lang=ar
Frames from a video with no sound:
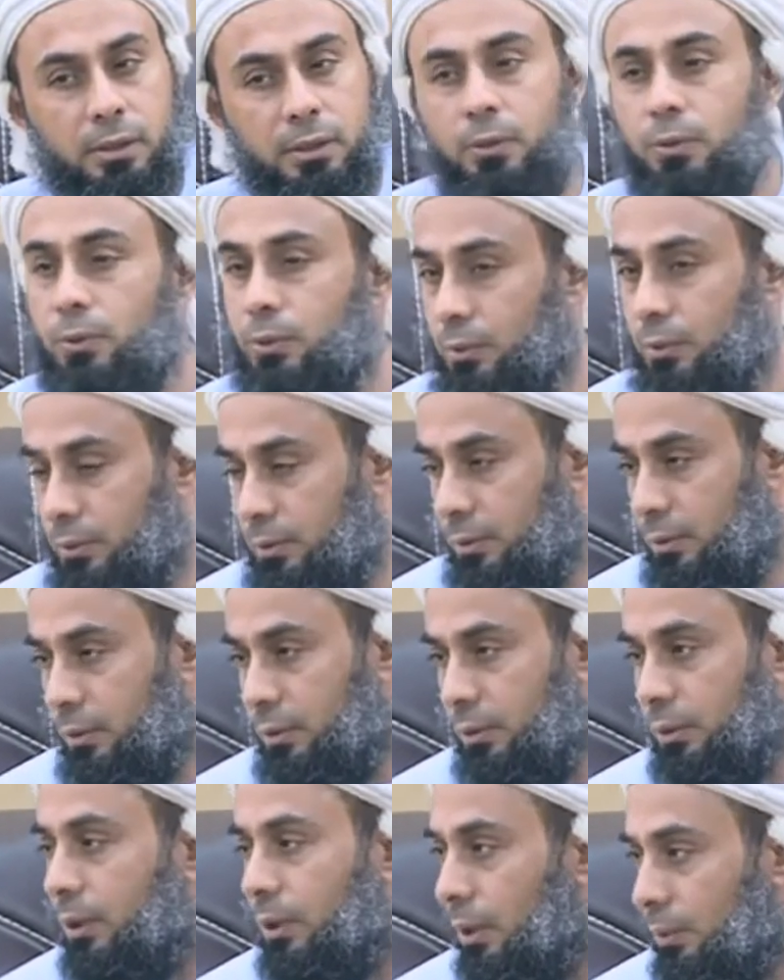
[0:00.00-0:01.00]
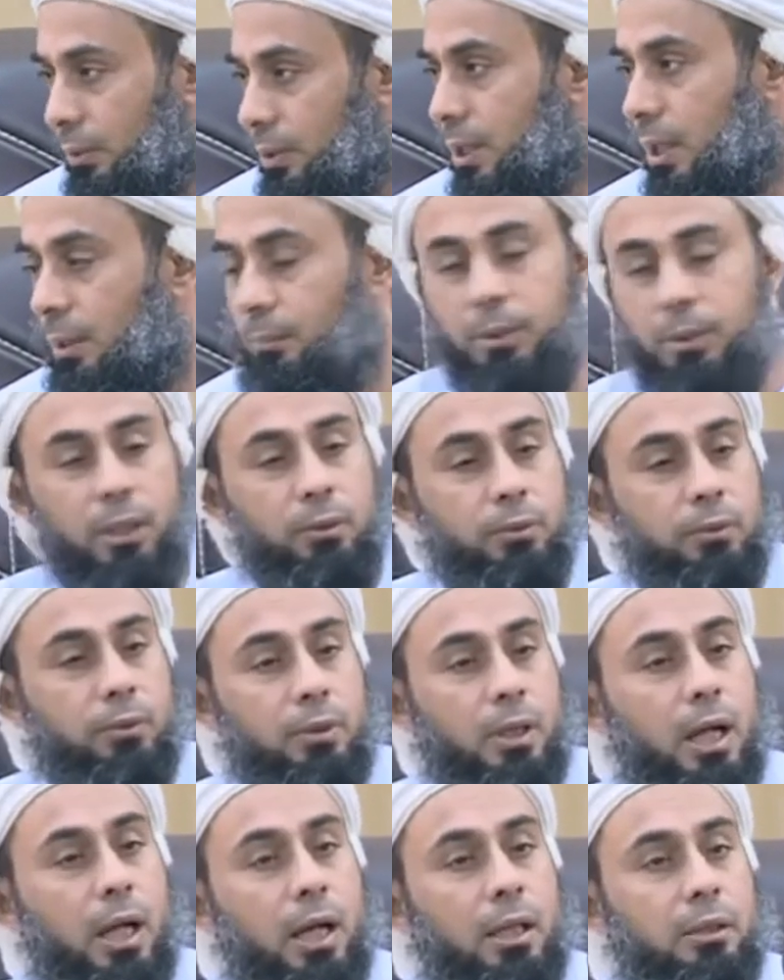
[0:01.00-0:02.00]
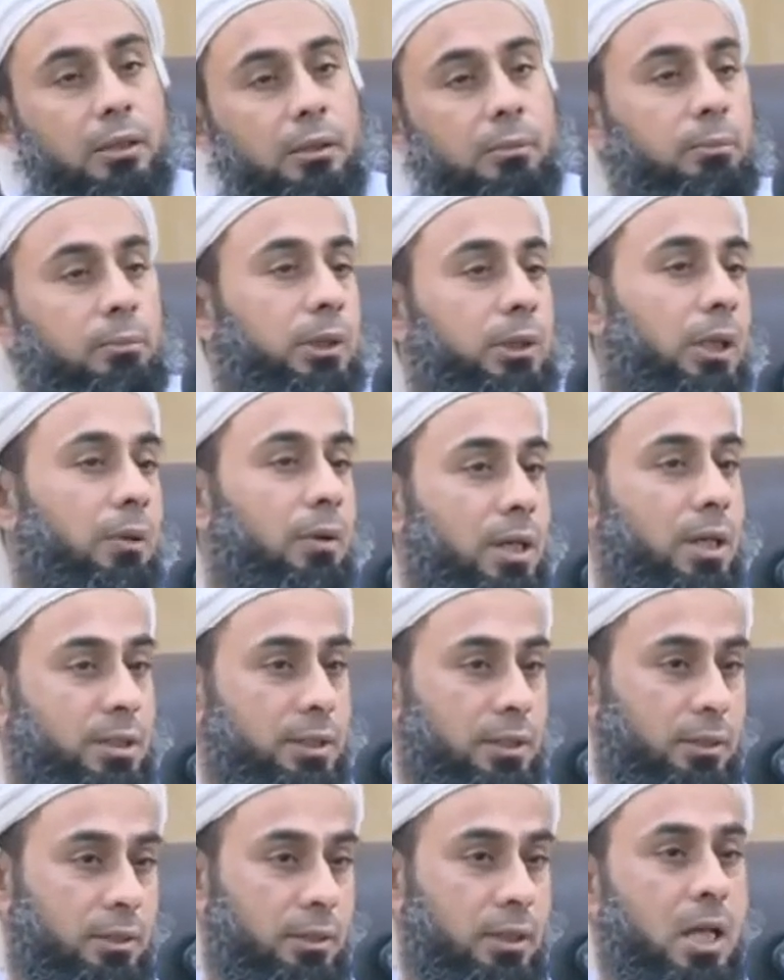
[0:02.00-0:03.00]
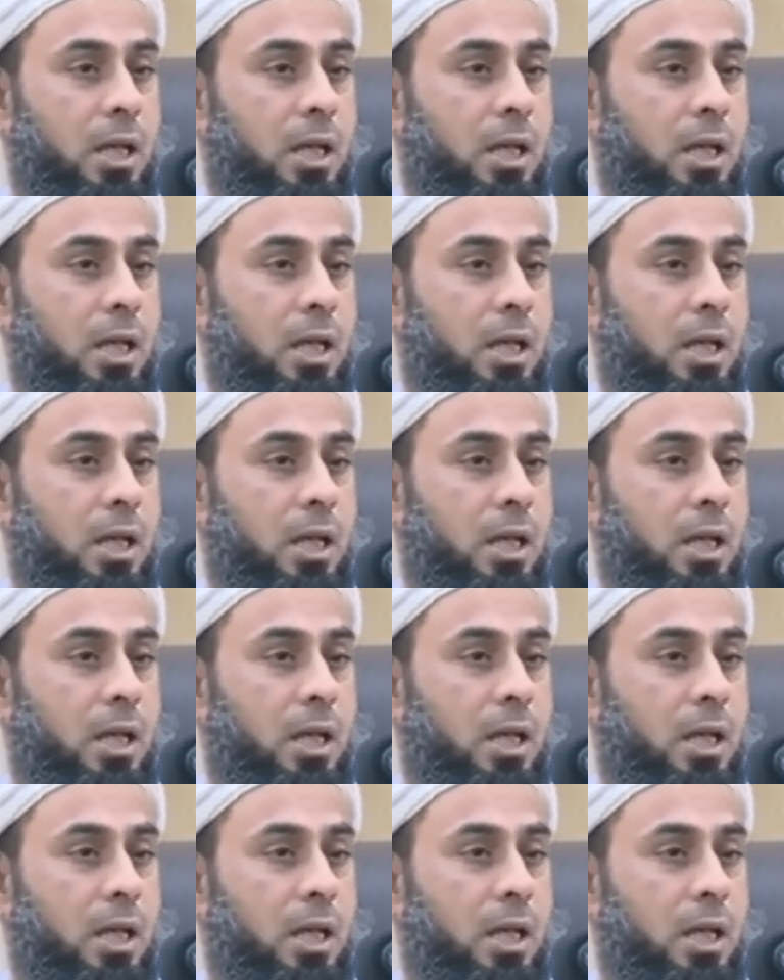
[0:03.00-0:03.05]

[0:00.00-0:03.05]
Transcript: جزء يقرأ جزءا من القرآن متواصل